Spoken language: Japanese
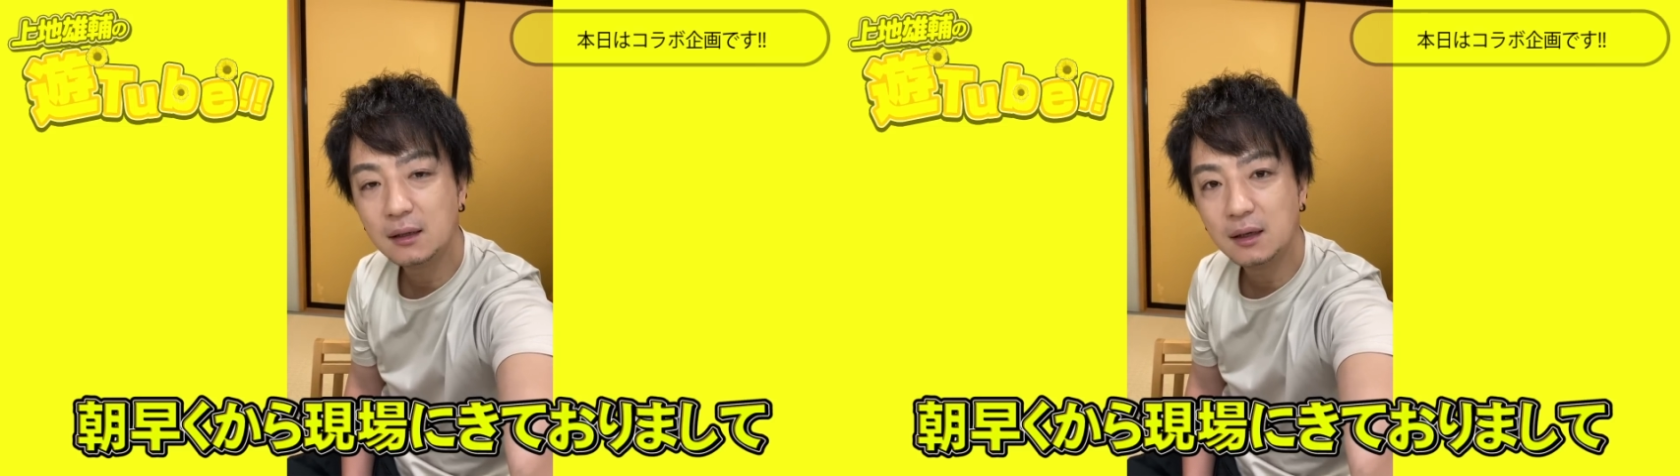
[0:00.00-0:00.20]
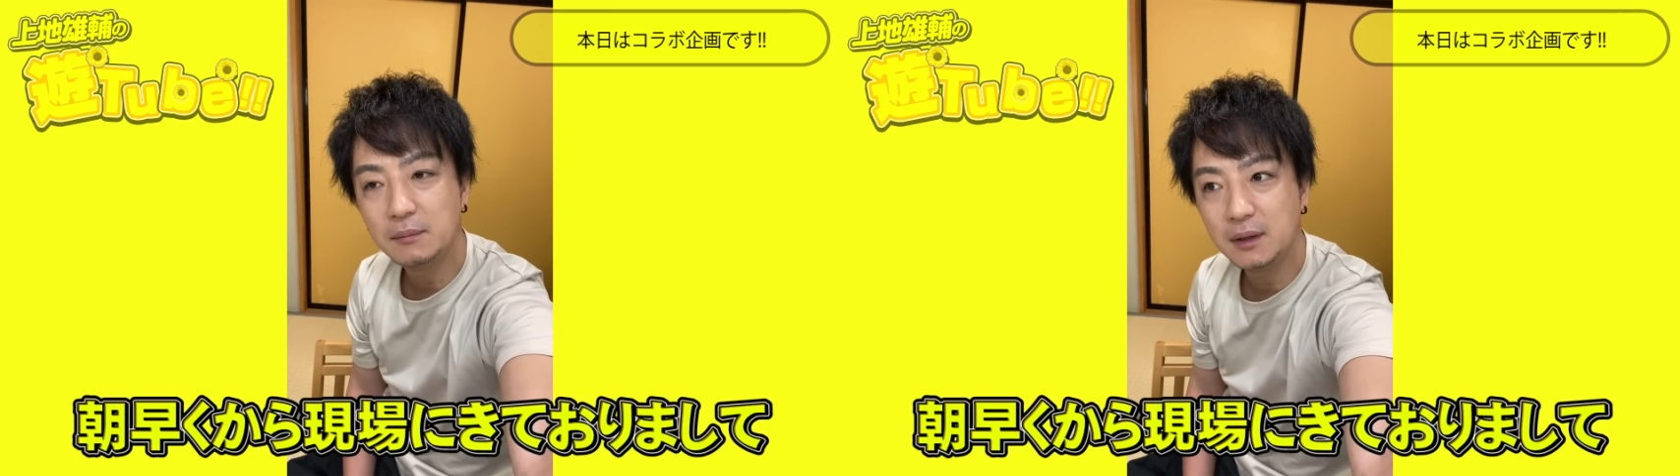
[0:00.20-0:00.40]

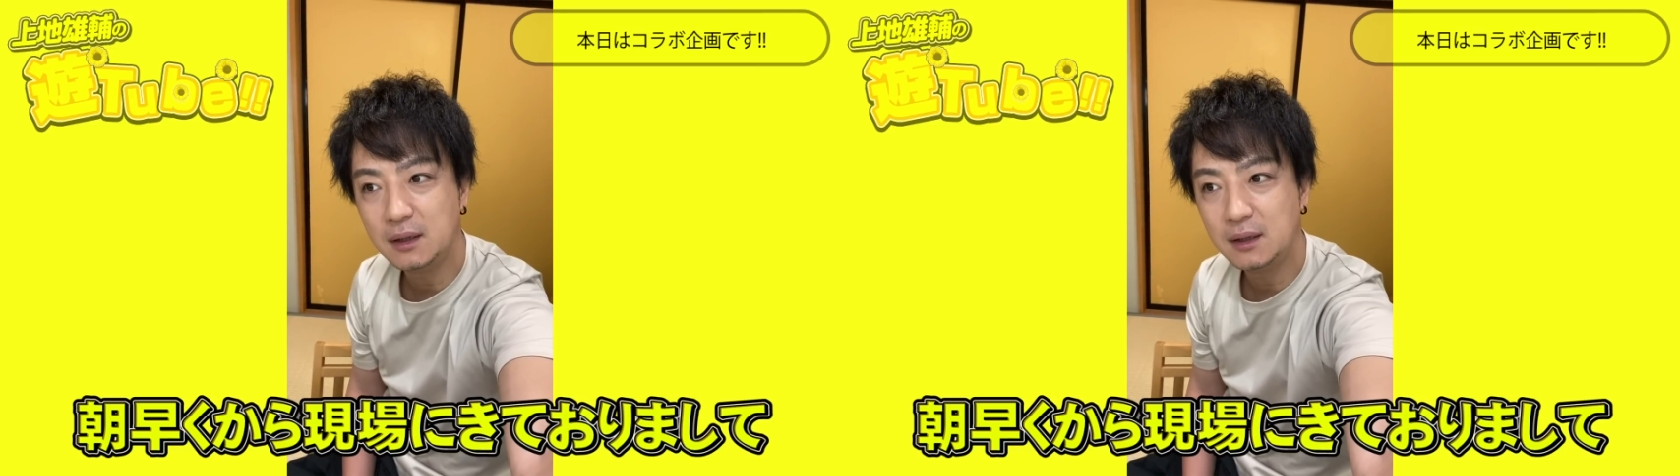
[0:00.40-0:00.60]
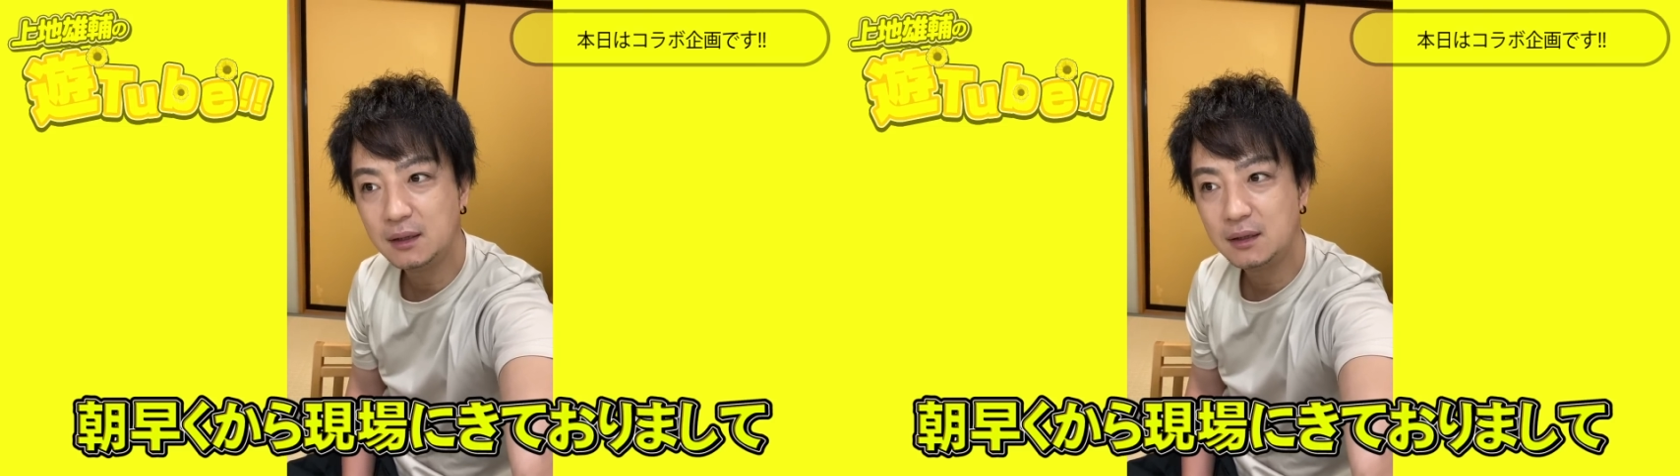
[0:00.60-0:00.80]
現場
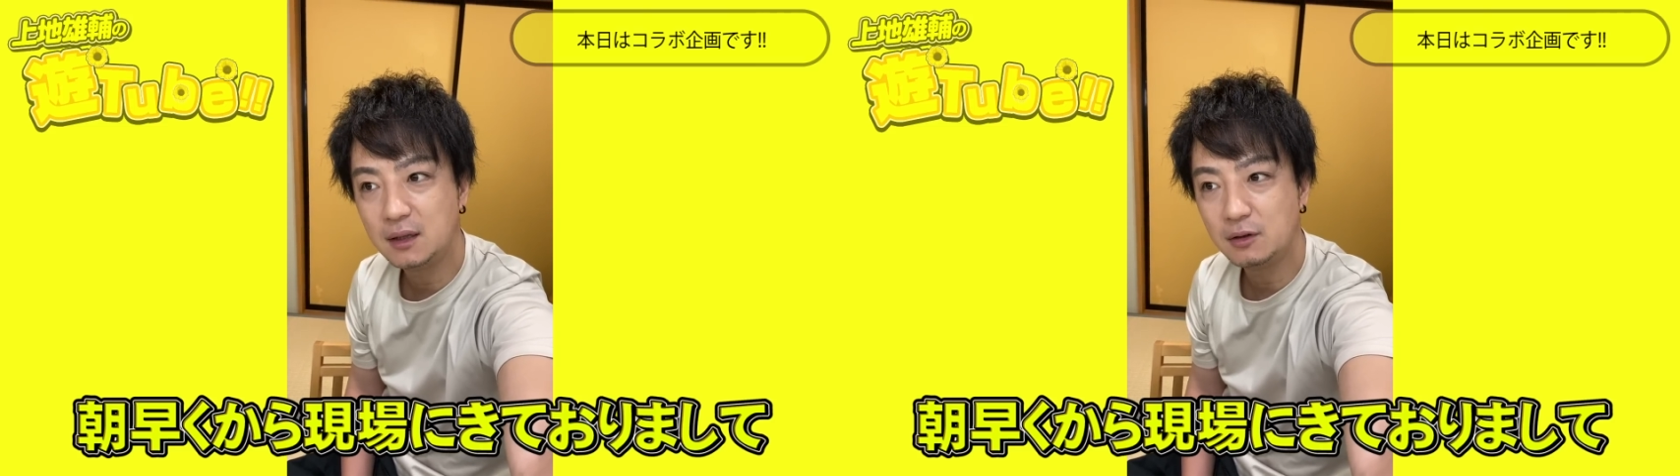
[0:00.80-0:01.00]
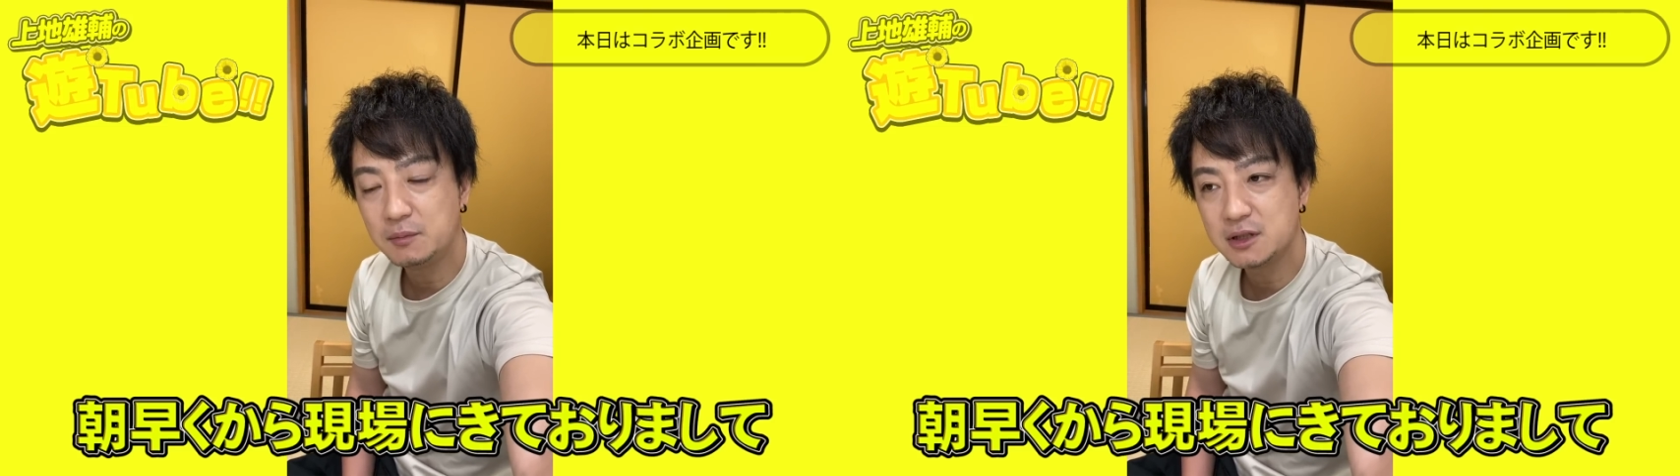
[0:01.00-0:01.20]
に来
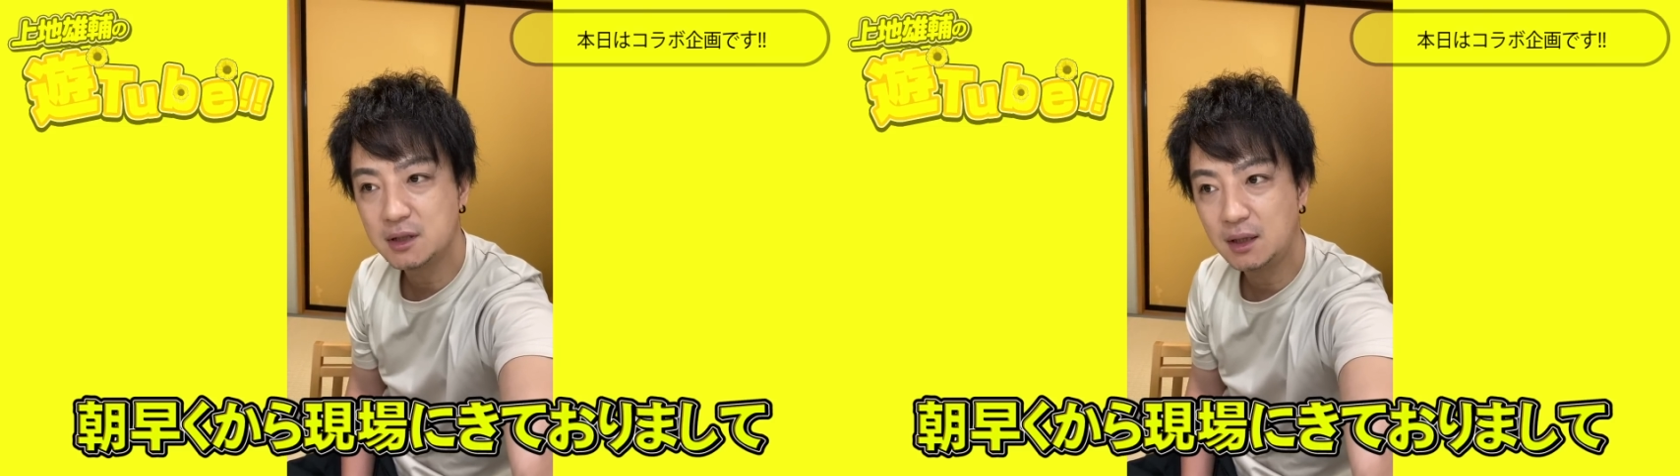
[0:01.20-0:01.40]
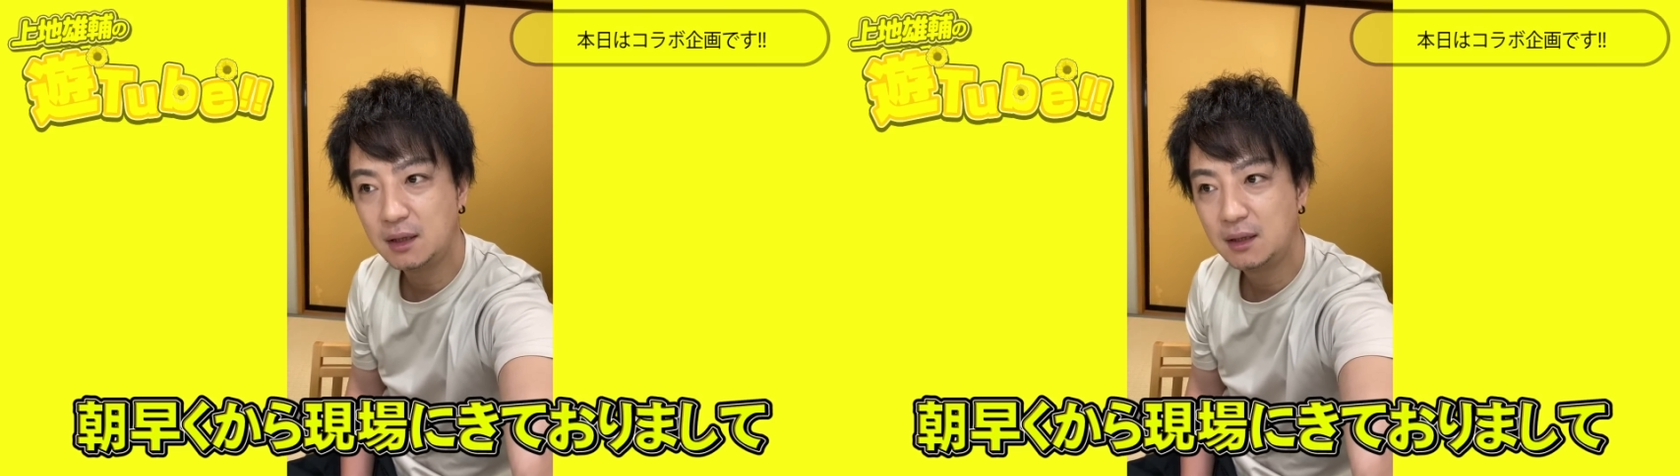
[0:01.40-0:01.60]
ておりまし
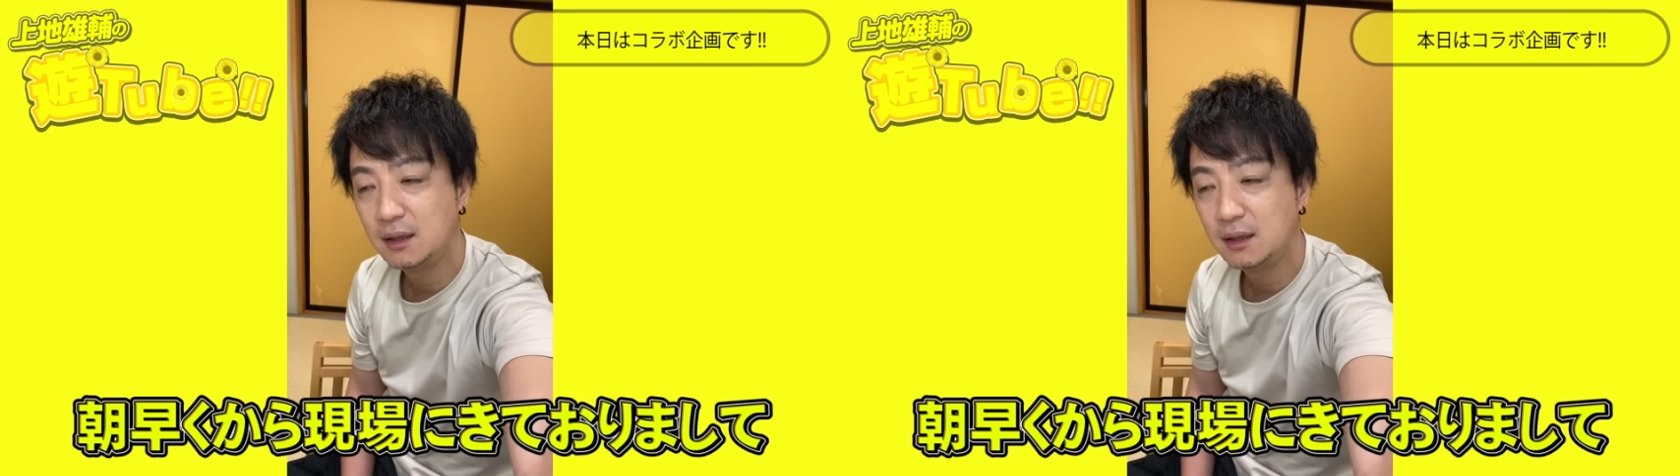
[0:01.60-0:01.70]
て、